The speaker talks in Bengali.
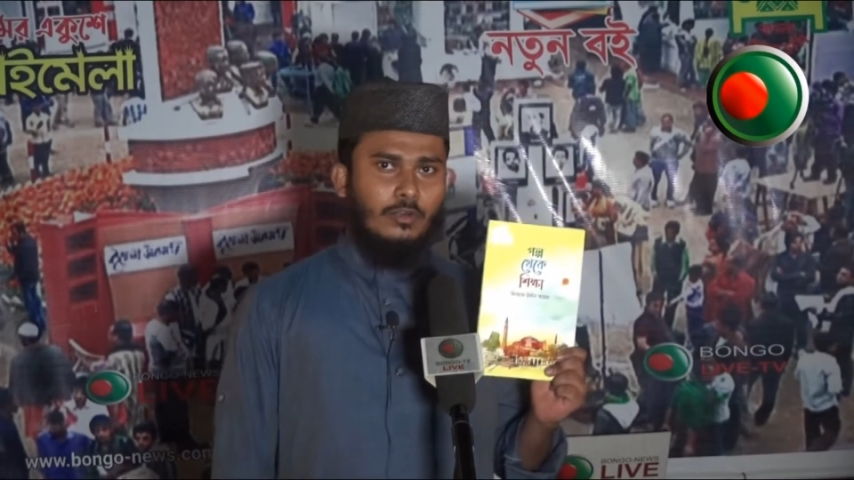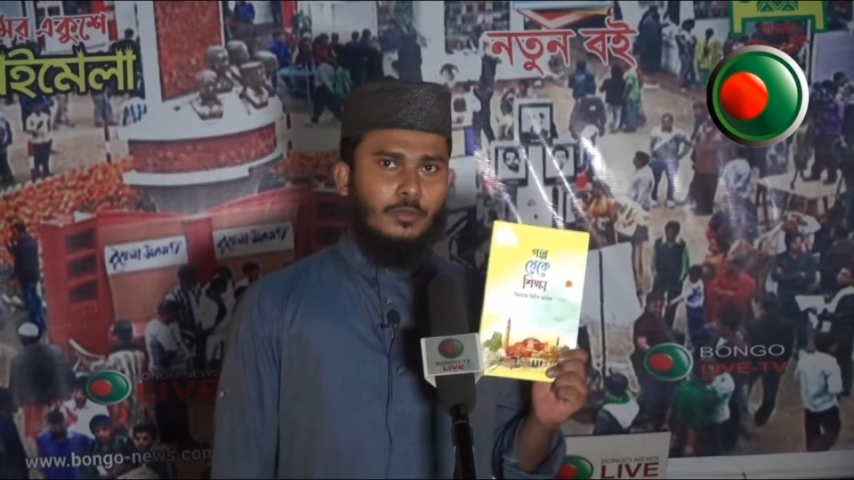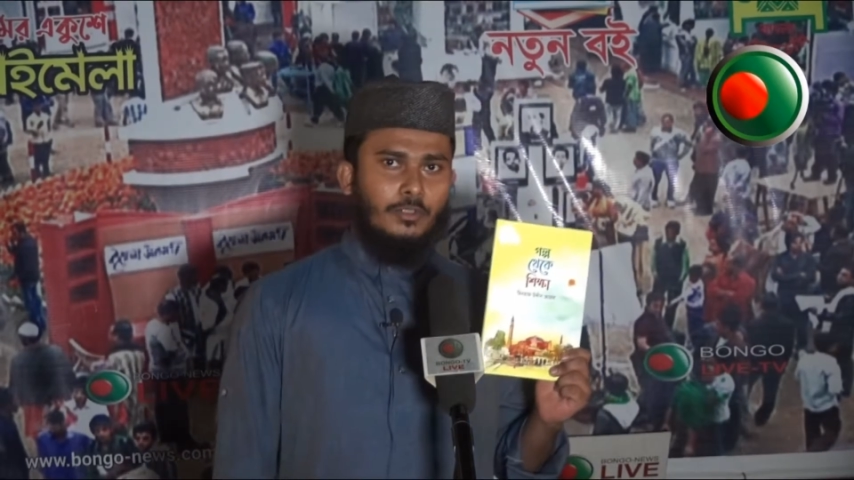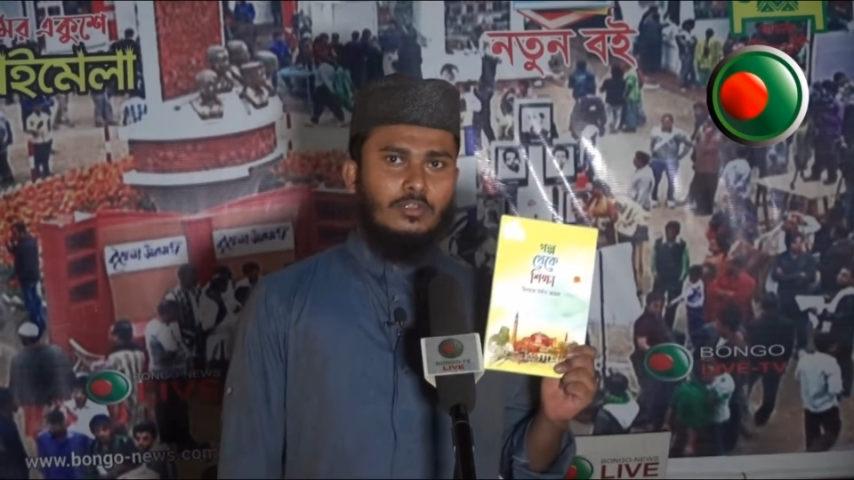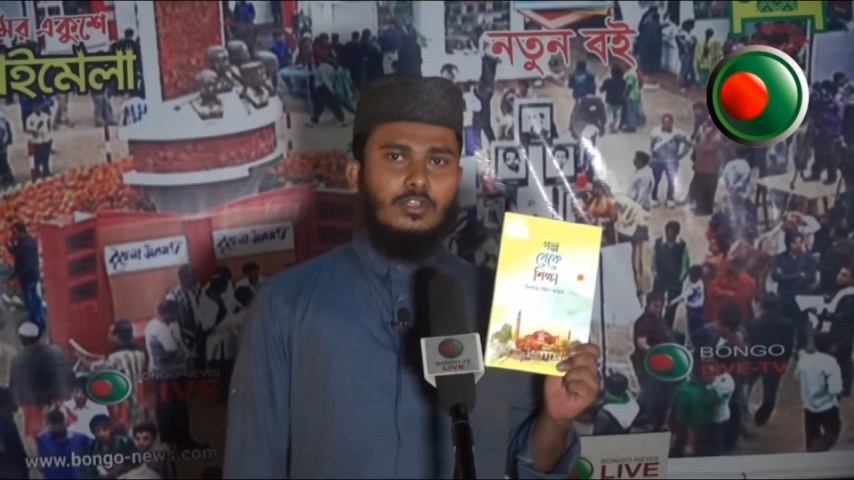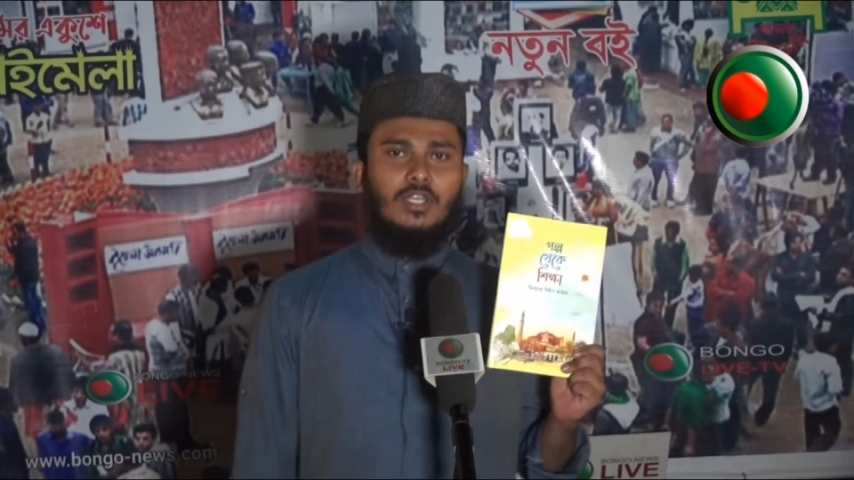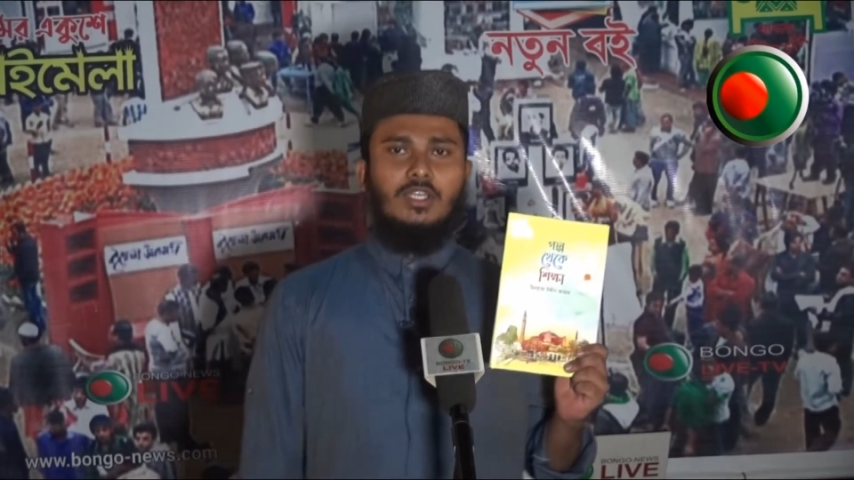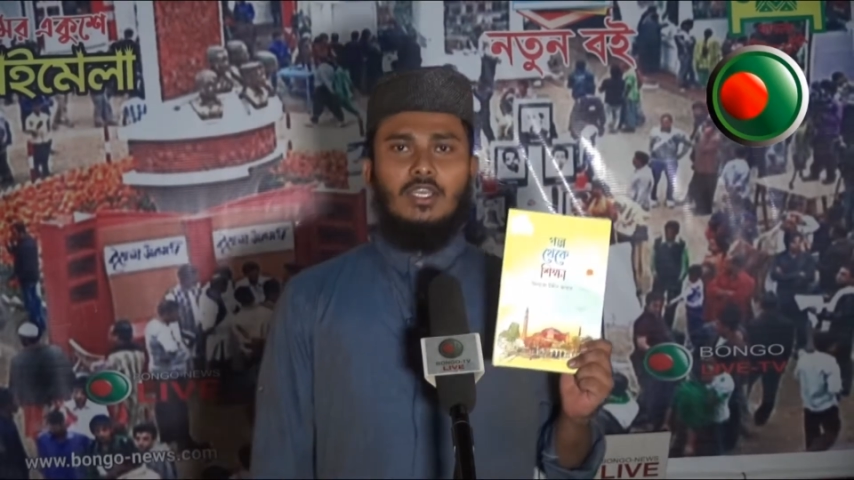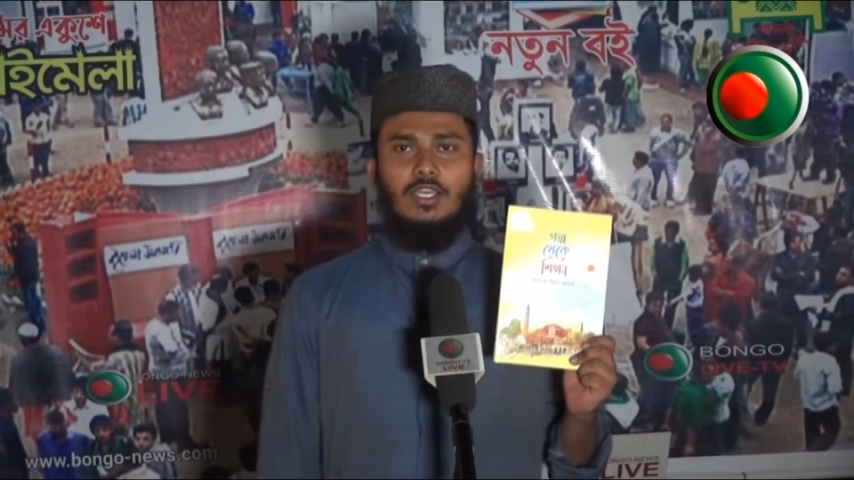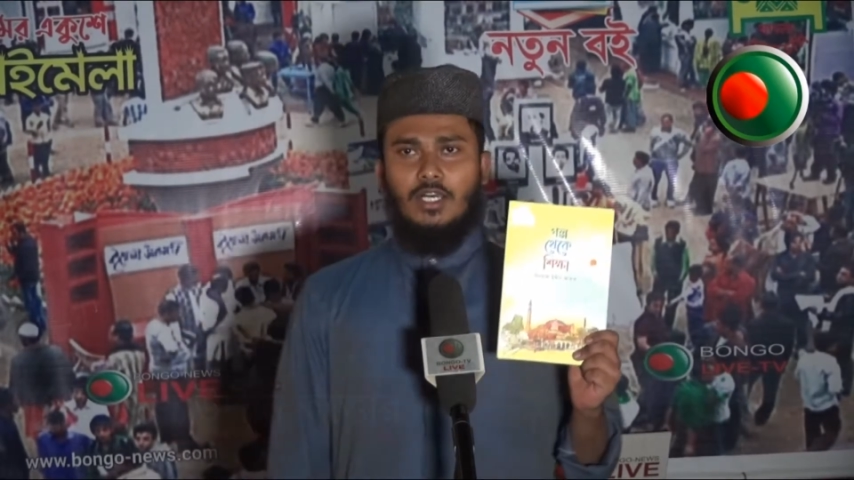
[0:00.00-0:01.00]
রহমতুল্লাহ
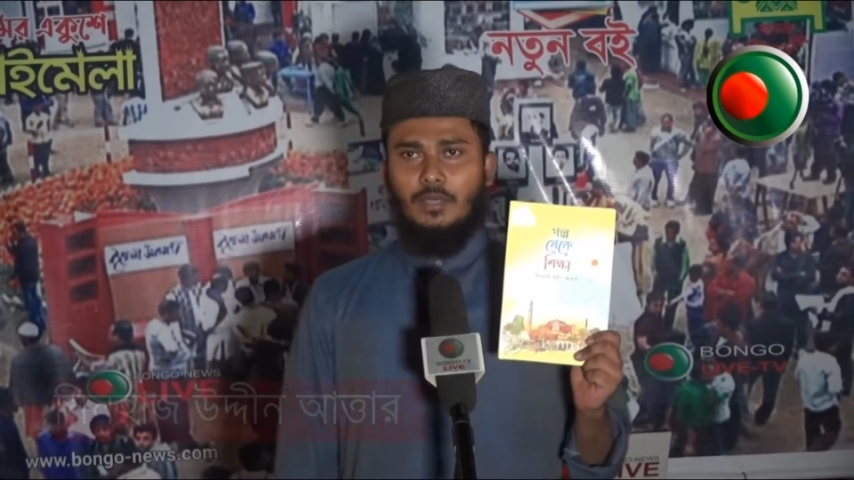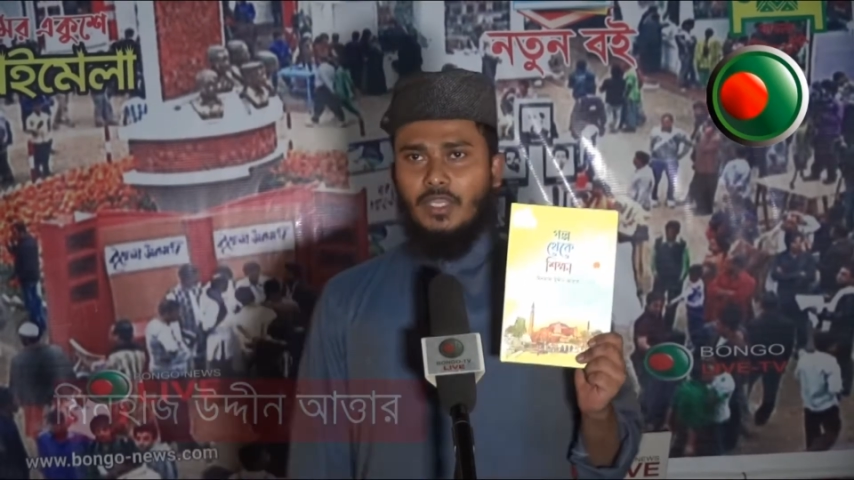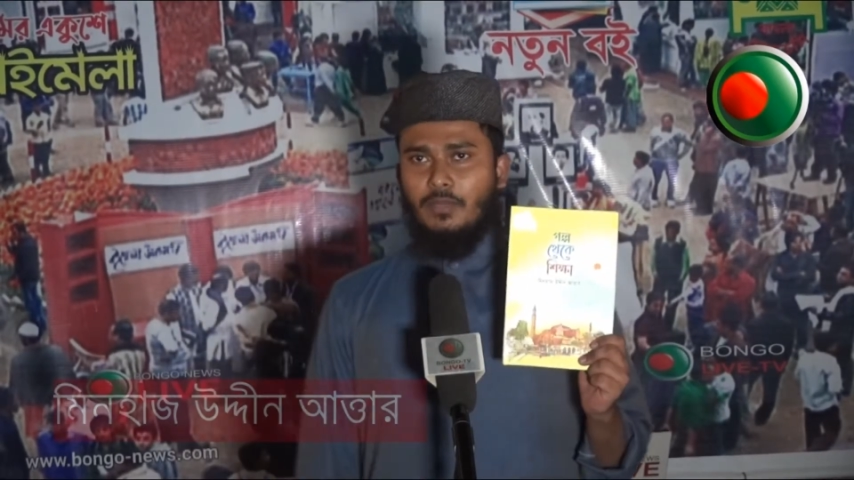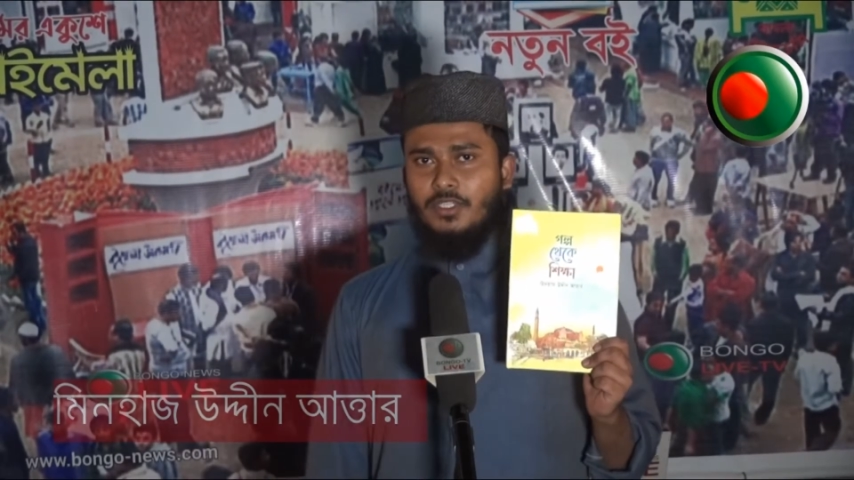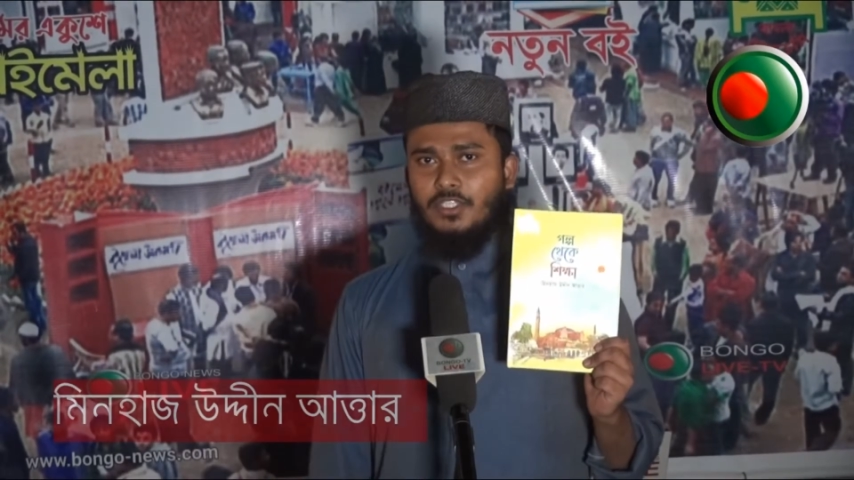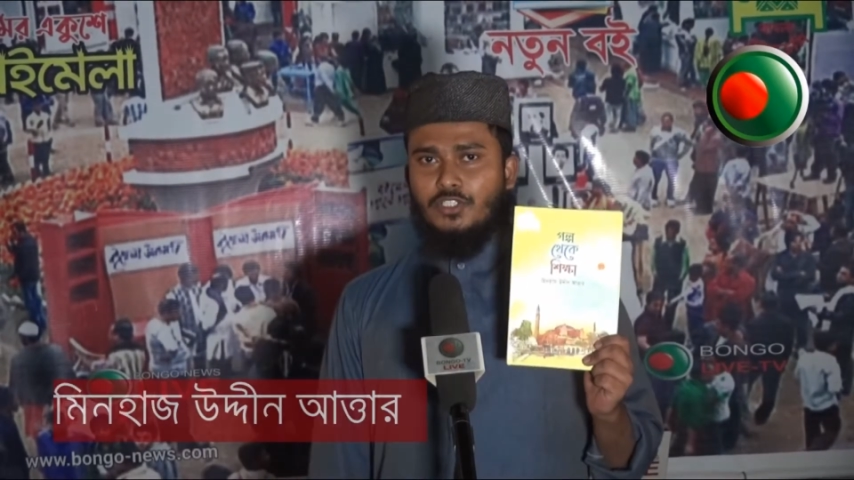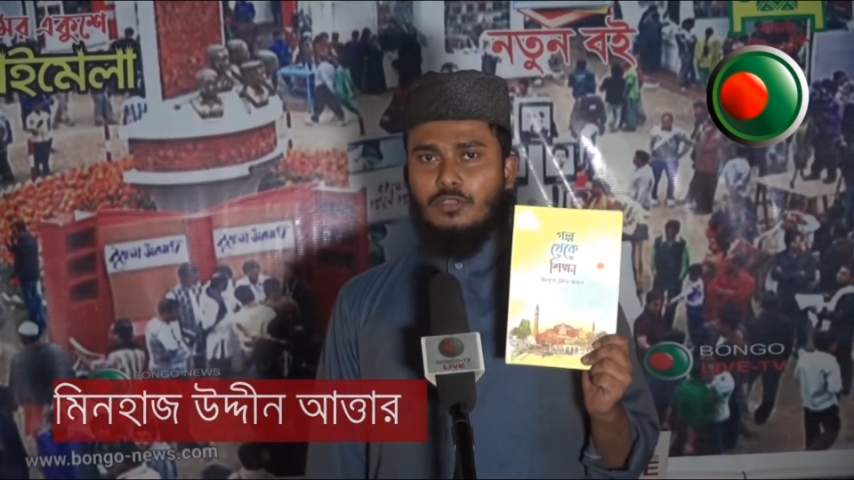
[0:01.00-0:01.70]
আমি আপনাদের